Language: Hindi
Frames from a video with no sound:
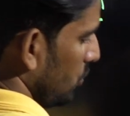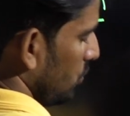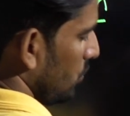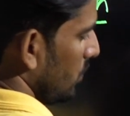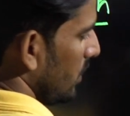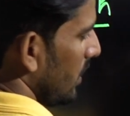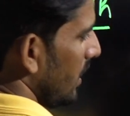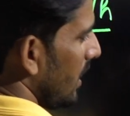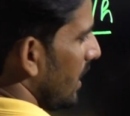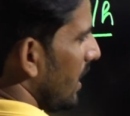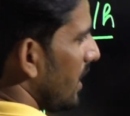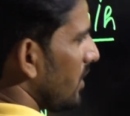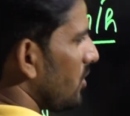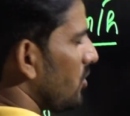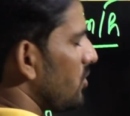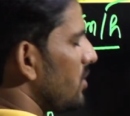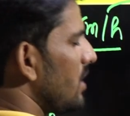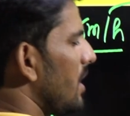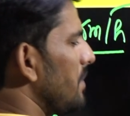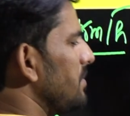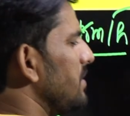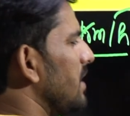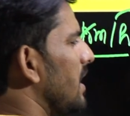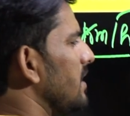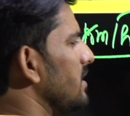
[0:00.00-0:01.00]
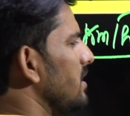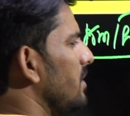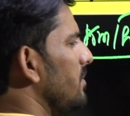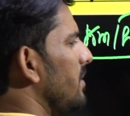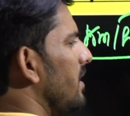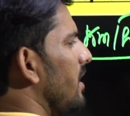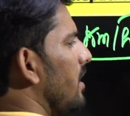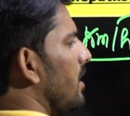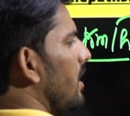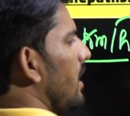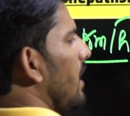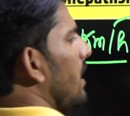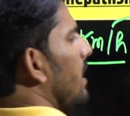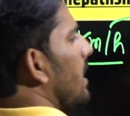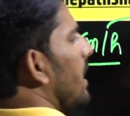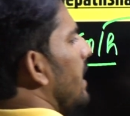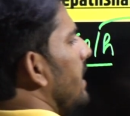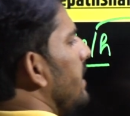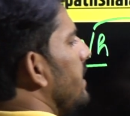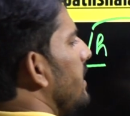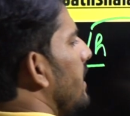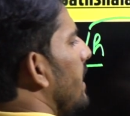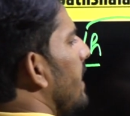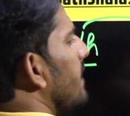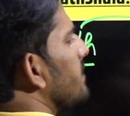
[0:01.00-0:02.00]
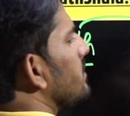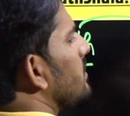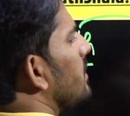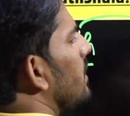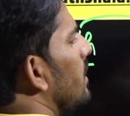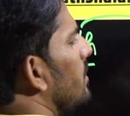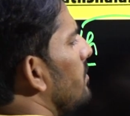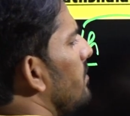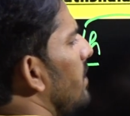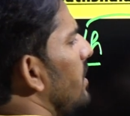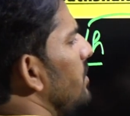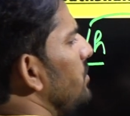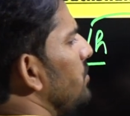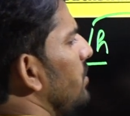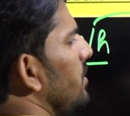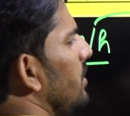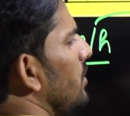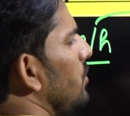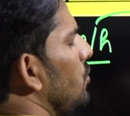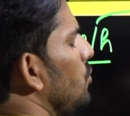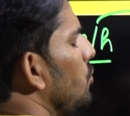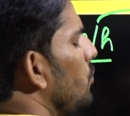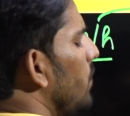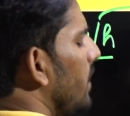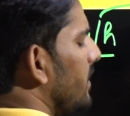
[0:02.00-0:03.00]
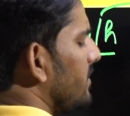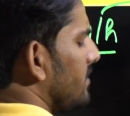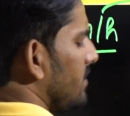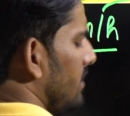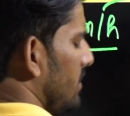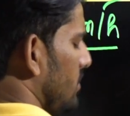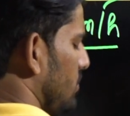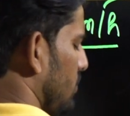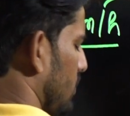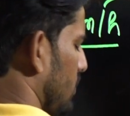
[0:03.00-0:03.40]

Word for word: क्यों क्योंकि आप जानते हैं मैं रेलगाड़ी की एक्स की लंबाई चाहिए टू एक्स नहीं